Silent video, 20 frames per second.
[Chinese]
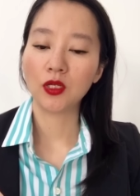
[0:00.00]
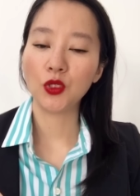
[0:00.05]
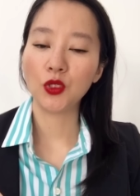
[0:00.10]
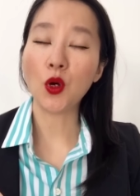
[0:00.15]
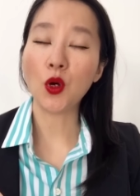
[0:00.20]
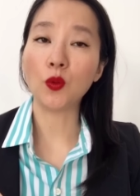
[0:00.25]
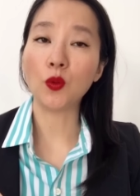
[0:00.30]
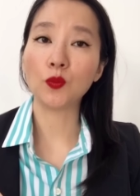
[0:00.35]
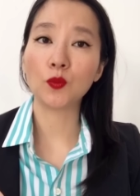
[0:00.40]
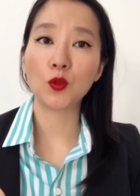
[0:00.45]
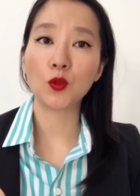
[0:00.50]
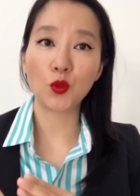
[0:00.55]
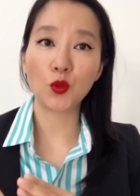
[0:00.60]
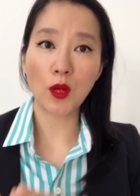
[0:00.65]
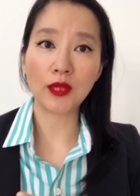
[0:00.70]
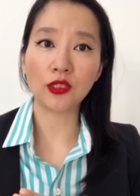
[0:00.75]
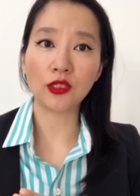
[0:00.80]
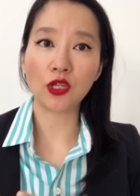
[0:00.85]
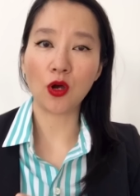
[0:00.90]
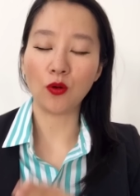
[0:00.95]
用
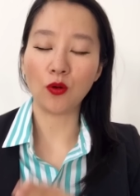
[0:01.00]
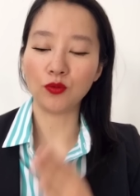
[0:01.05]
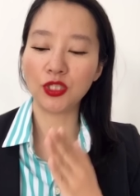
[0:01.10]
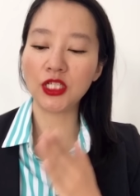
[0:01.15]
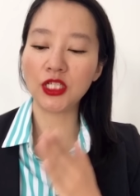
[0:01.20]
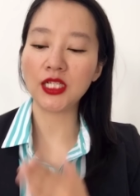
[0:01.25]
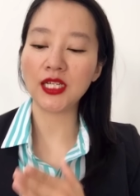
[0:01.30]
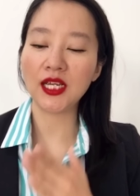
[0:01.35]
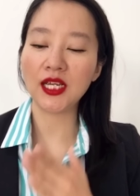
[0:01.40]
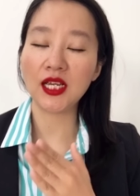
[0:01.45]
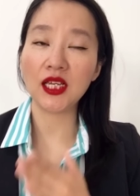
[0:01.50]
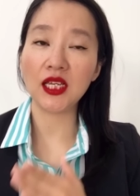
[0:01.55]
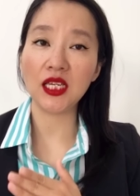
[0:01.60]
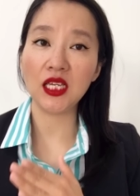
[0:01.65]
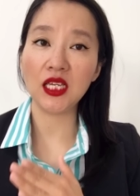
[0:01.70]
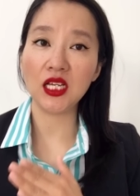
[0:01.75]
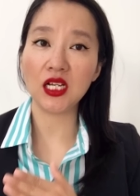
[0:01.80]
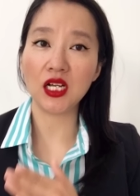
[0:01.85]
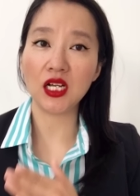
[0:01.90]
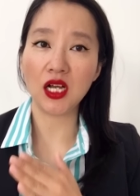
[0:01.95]
蒜头切
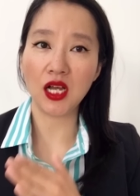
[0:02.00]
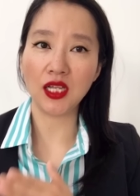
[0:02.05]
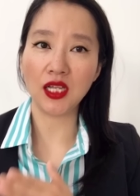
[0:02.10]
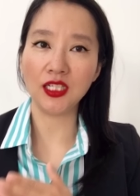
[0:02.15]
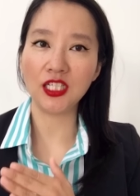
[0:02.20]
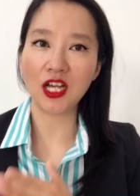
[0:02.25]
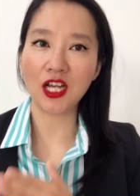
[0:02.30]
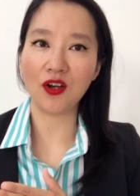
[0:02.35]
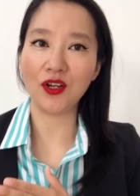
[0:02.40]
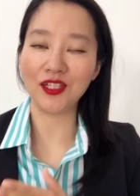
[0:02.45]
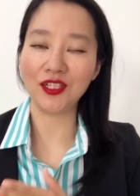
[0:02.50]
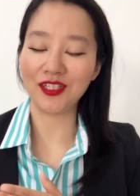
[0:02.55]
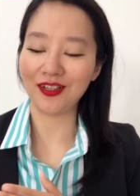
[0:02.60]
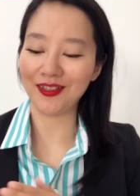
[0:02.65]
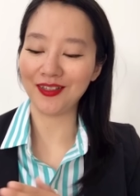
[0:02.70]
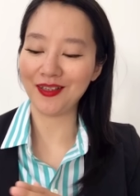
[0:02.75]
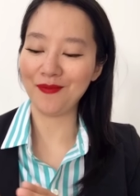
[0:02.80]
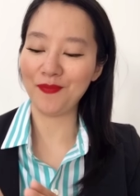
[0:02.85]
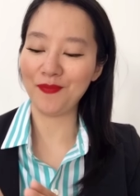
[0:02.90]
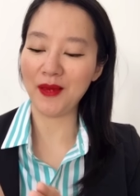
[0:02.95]
一个很小很小
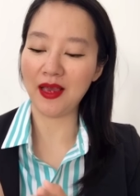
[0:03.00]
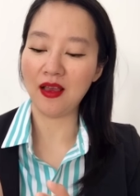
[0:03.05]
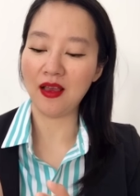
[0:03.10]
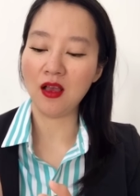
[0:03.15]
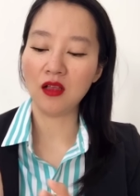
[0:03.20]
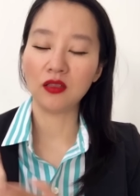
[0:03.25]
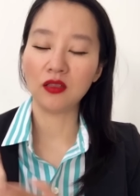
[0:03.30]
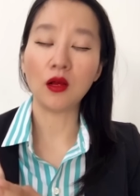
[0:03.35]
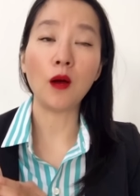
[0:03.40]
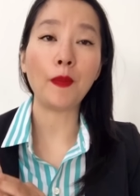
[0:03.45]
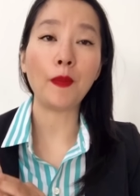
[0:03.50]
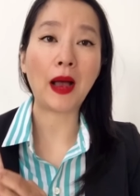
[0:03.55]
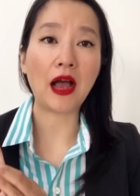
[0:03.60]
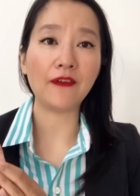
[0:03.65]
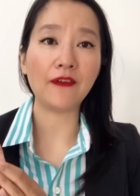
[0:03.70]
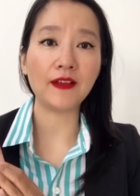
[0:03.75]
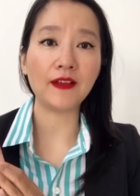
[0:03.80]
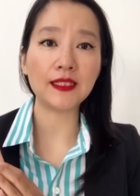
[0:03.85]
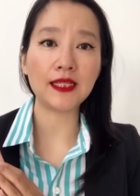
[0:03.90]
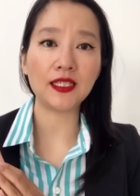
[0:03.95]
的一片，然后把
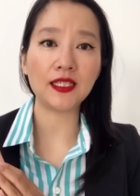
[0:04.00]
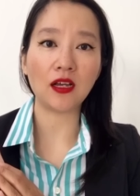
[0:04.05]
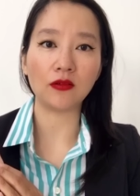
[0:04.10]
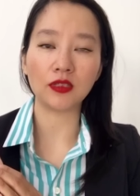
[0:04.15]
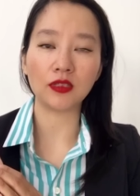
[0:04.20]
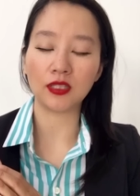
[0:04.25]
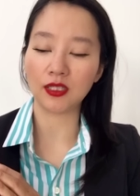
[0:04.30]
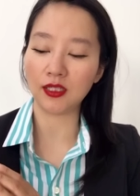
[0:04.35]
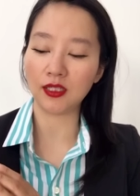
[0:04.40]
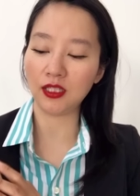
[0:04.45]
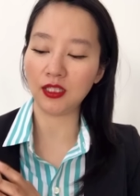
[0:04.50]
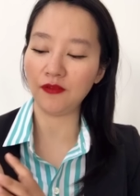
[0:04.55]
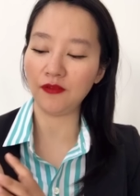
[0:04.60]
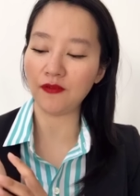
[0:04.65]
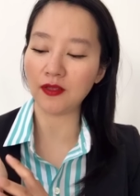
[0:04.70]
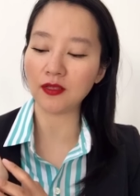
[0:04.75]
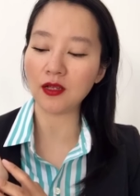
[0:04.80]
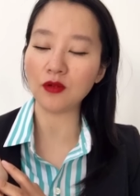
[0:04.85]
它放在咬的那个地方。